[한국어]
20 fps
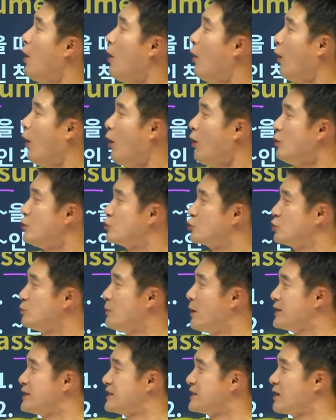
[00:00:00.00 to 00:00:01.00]
어
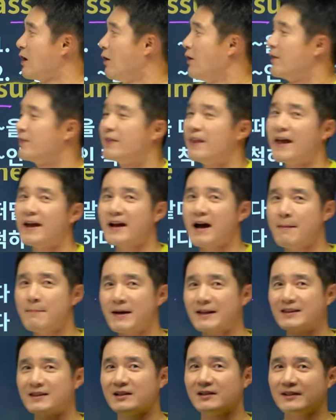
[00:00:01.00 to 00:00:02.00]
숨어 있어 내가
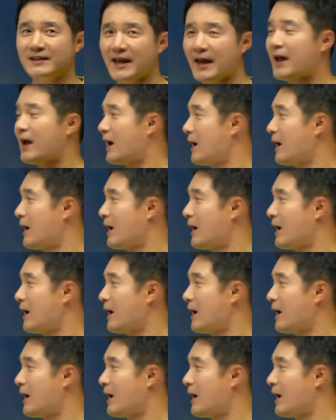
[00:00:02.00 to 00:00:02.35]
맡을게